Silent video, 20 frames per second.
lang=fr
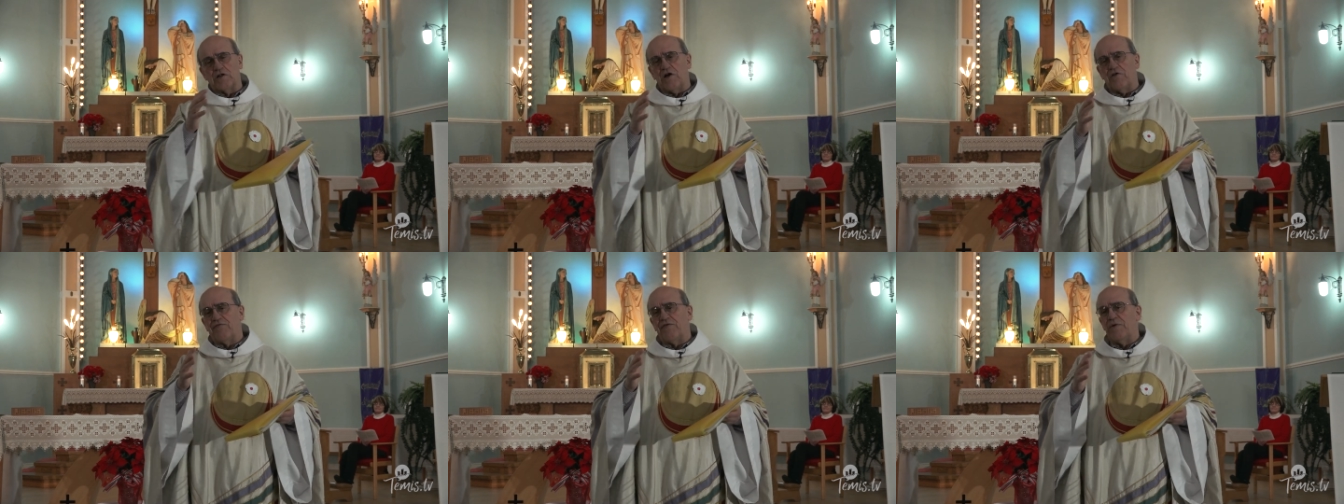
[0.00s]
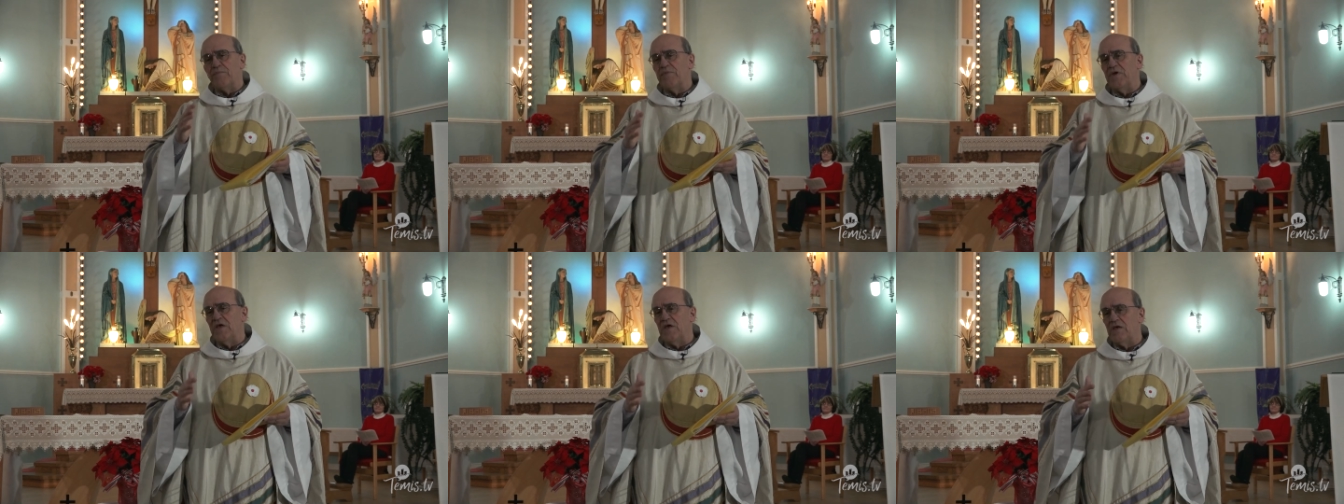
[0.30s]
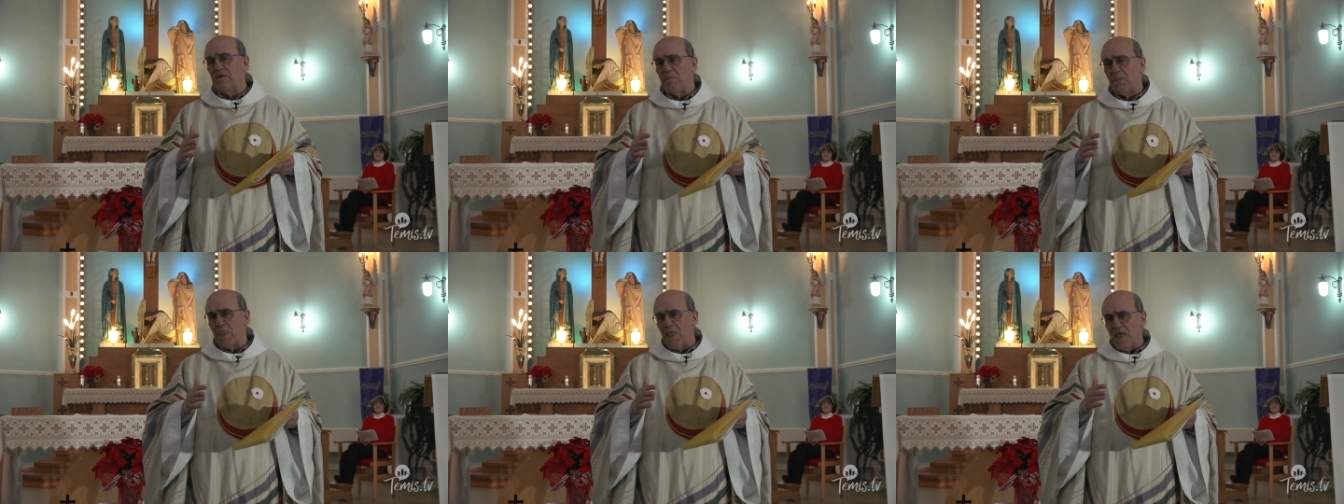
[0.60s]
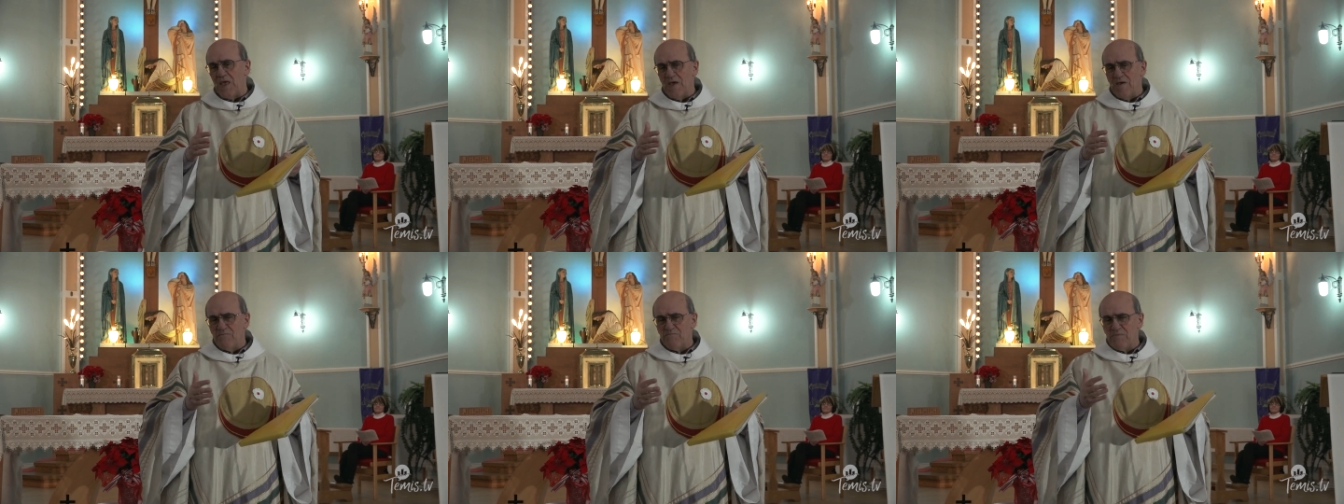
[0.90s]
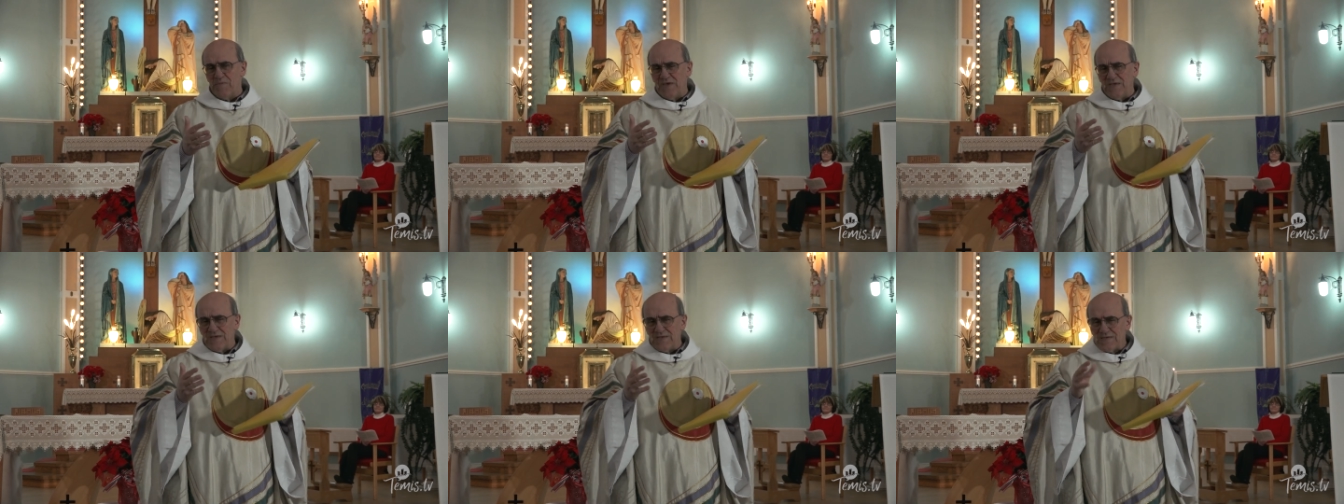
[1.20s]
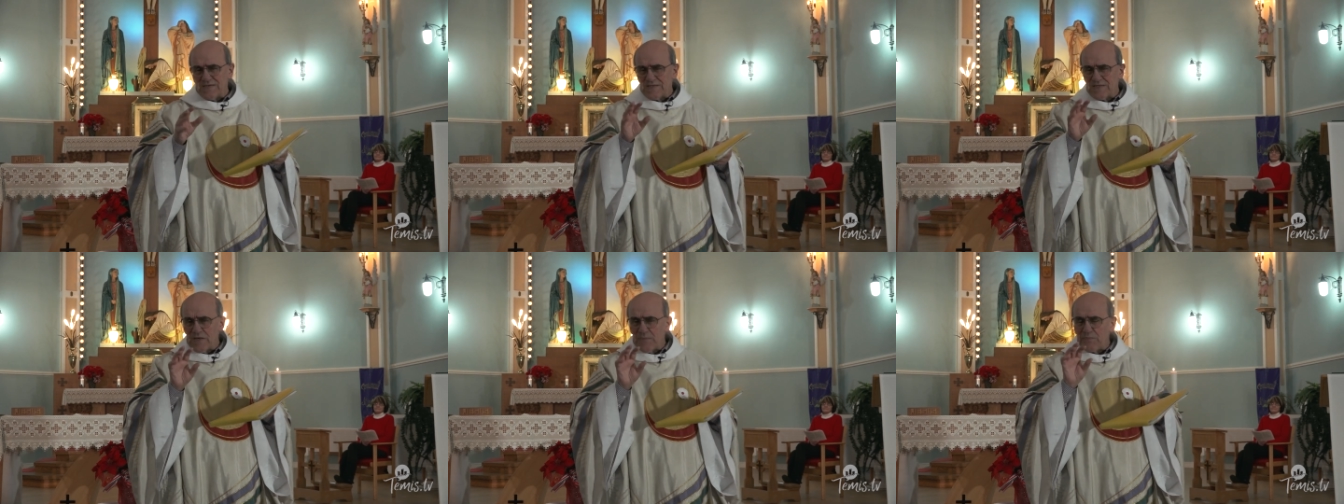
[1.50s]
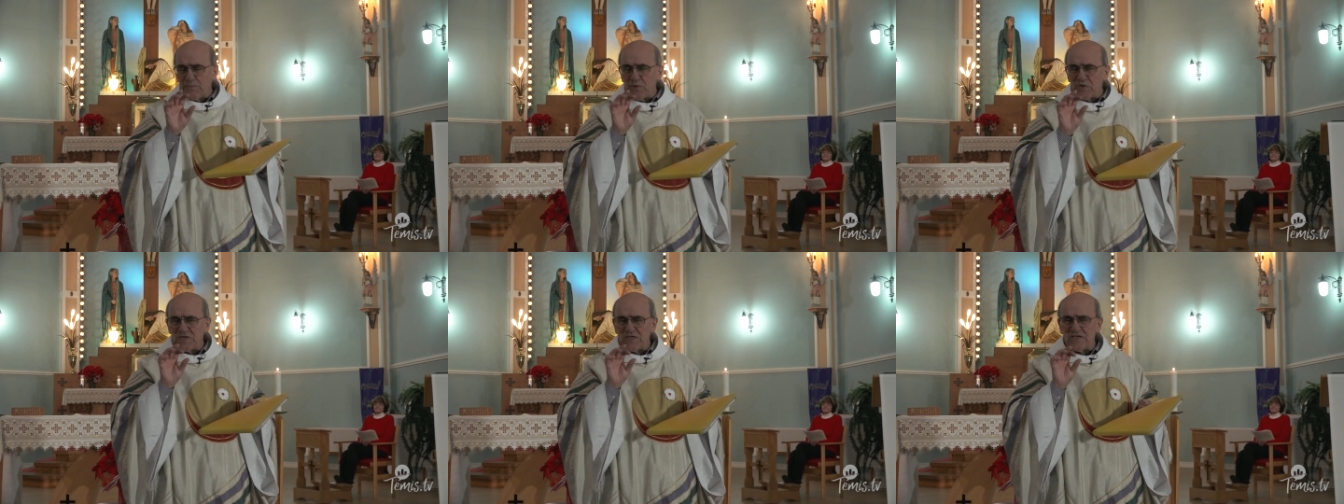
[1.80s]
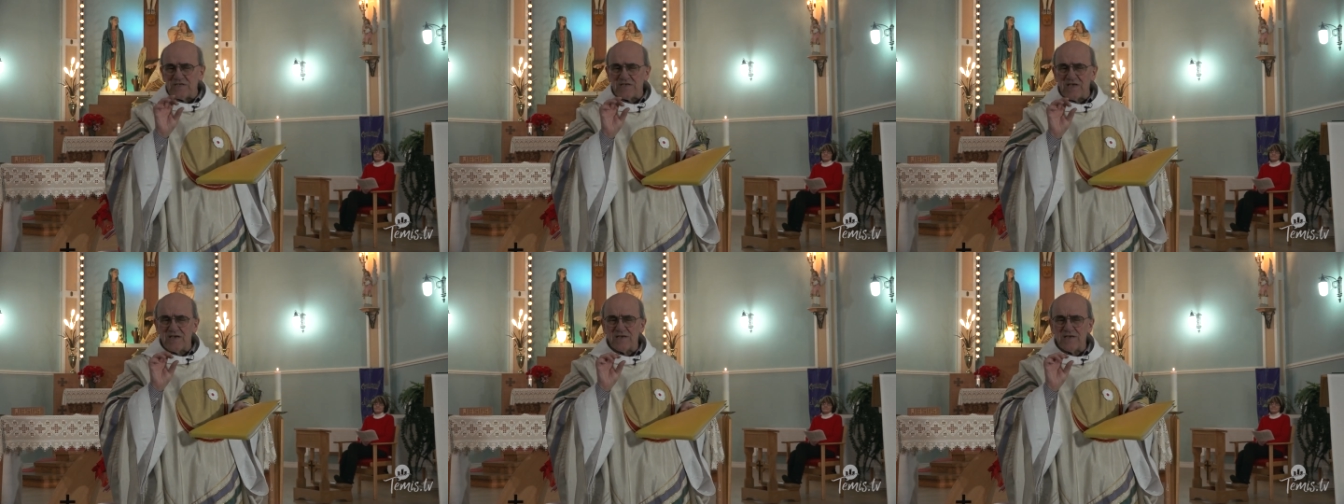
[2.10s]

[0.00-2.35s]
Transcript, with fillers: de la famille. Mais ces petits